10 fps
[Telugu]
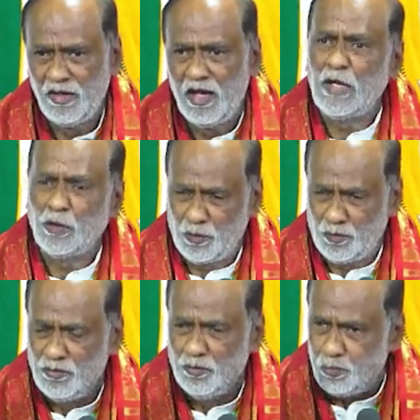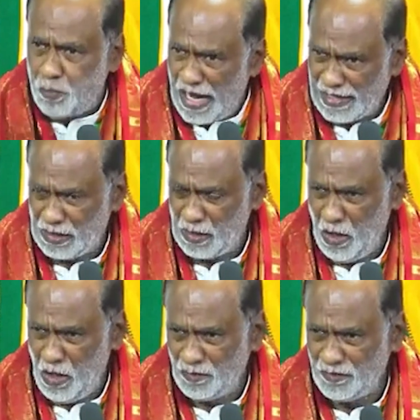అటు పాలనలో
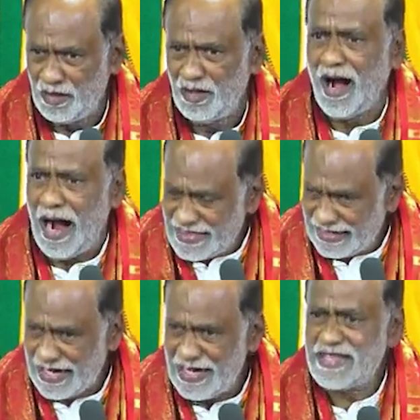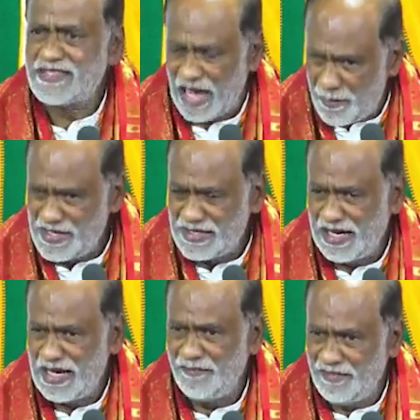ఆర్థికంగా
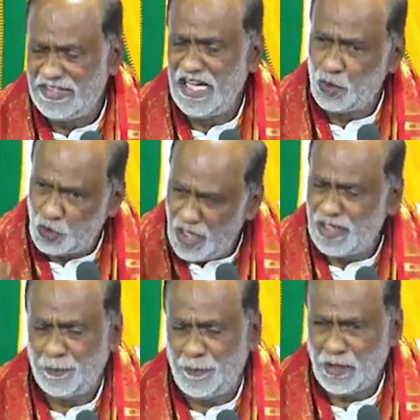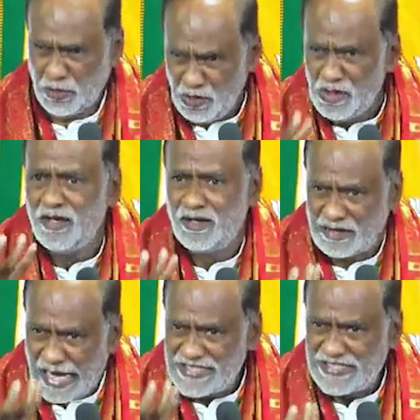సామాజికంగా విద్యా ఉద్యోగాలతో పాటు
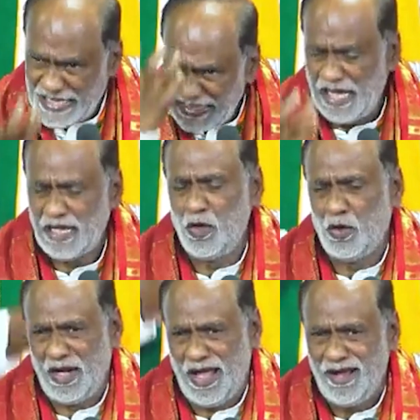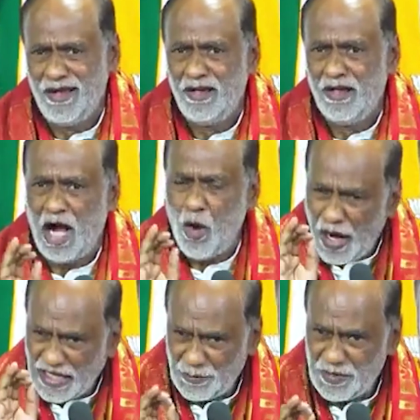రాజ్యాధికారంలో కూడా
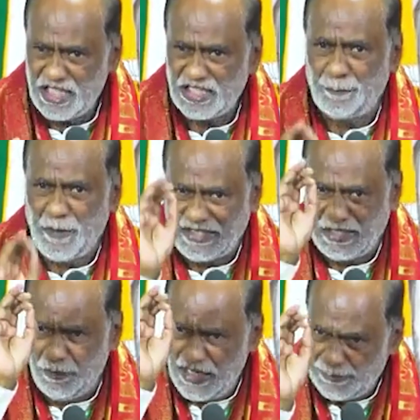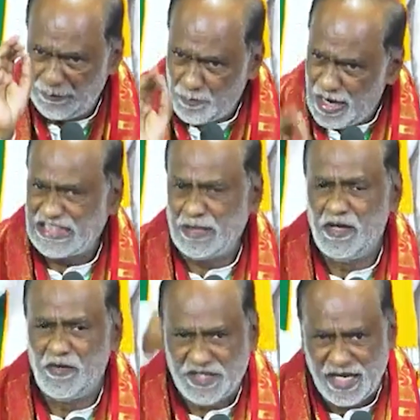అవకాశం ఇచ్చే పార్టీ బీజేపీ మాత్రమే
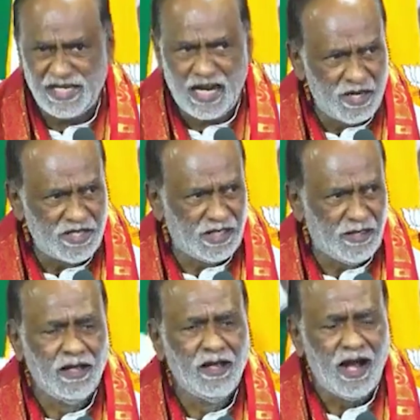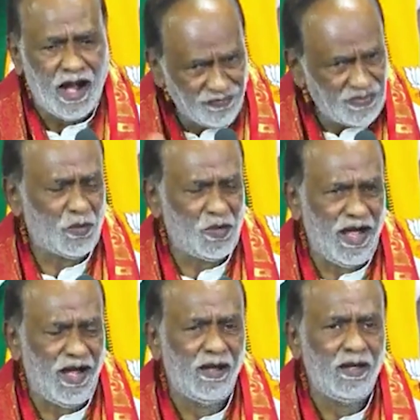విషయాన్ని గమనించి అందరూ కూడా
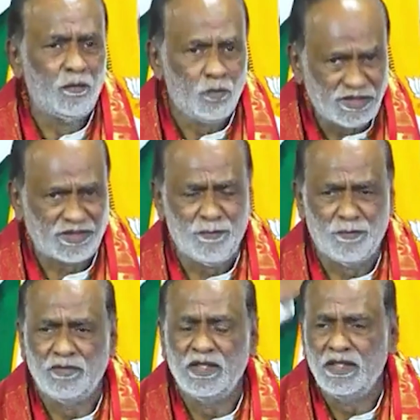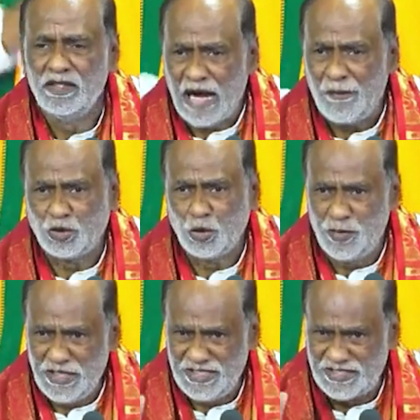మొత్తం యావత్తు
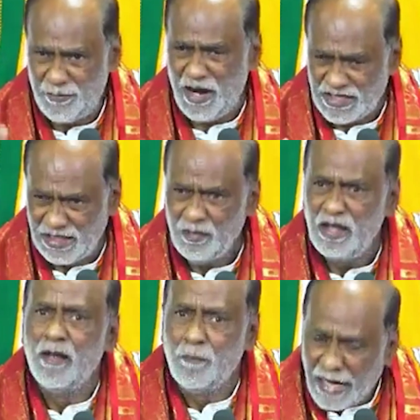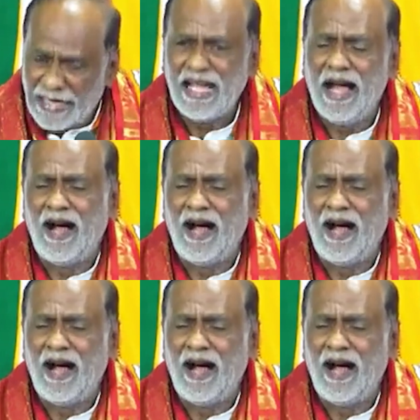బీసీ సమాజం మిగతా